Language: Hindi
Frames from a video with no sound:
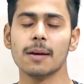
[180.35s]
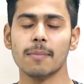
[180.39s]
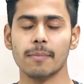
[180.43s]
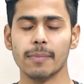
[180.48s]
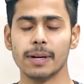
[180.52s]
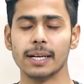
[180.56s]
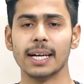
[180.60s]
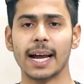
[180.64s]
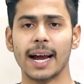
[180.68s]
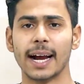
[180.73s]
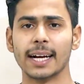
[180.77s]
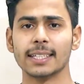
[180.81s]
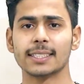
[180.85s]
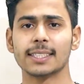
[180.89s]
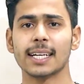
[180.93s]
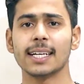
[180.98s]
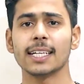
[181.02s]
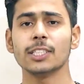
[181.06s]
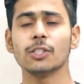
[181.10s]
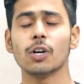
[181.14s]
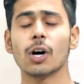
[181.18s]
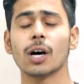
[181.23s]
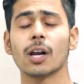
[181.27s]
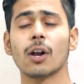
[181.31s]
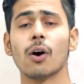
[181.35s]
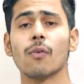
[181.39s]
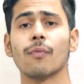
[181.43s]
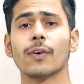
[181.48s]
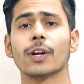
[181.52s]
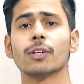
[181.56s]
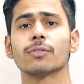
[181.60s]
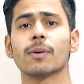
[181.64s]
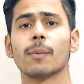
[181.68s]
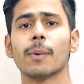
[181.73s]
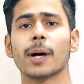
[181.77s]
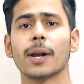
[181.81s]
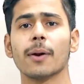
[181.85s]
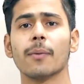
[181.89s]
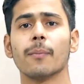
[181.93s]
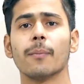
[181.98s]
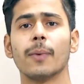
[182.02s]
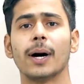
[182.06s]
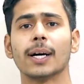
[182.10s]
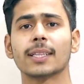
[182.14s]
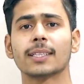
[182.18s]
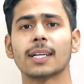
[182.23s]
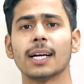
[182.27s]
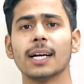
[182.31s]
मिल जाएगा चलिए जो अगला ऑफर है इसके बारे में
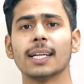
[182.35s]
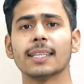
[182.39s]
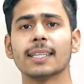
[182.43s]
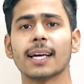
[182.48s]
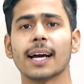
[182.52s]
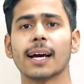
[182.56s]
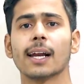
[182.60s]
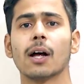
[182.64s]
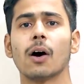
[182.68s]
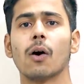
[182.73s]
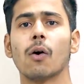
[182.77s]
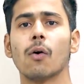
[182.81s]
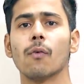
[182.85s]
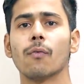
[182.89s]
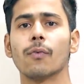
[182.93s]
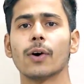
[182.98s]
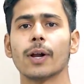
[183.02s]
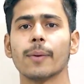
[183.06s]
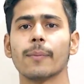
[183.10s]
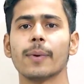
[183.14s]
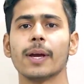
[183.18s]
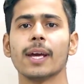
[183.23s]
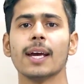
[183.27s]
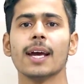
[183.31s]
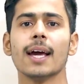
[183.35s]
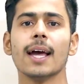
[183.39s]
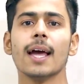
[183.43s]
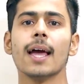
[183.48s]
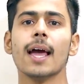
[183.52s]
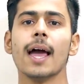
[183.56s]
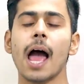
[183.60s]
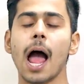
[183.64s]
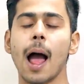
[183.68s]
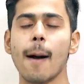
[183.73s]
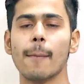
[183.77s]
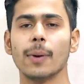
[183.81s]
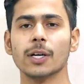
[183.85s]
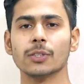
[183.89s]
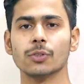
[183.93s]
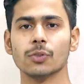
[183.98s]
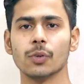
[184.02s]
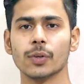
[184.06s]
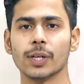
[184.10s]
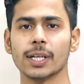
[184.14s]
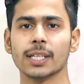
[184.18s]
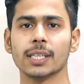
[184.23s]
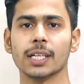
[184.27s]
बात कर लेते हैं अगला ऑफर भी अमेजोन